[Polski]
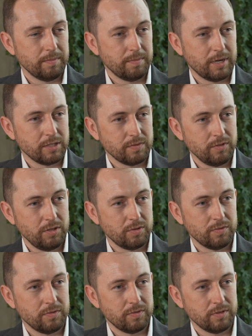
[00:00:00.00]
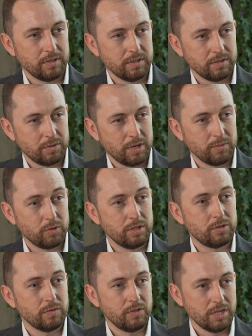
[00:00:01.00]
pracowników z ruchem
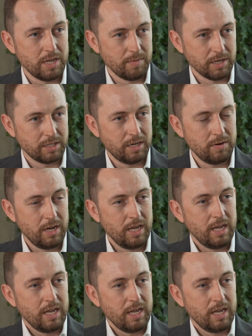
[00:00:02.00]
turystów się nie mieszał.